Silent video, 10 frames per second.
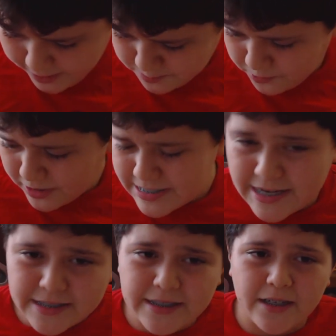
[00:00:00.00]
les puedo
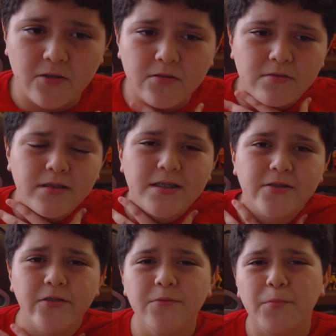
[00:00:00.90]
decir es que no,
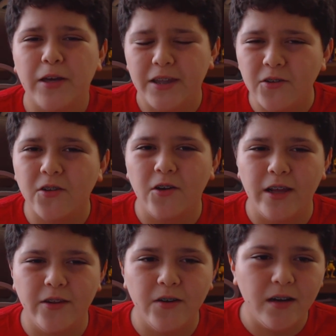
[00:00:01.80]
estoy un poquito
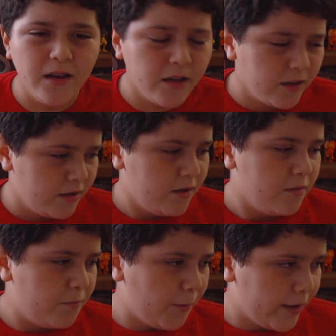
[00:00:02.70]
dolido.
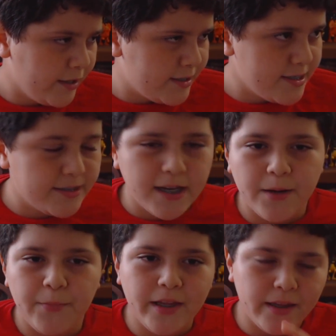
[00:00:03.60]
Porque
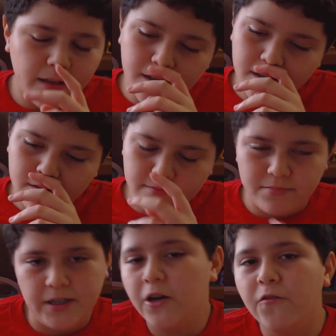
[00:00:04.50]
sinceramente,
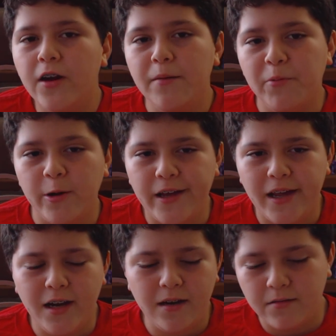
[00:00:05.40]
si no fuera por
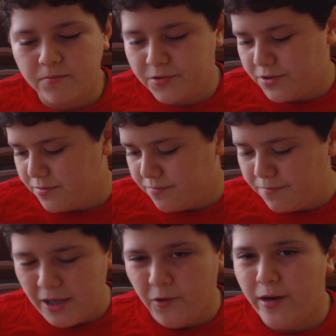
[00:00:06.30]
él, pues
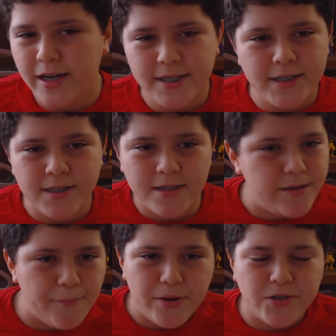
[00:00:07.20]

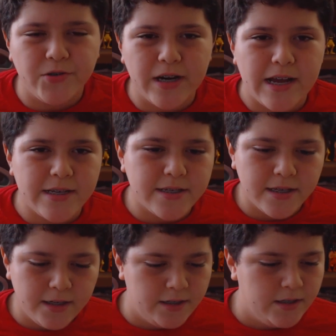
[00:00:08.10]
millones de personas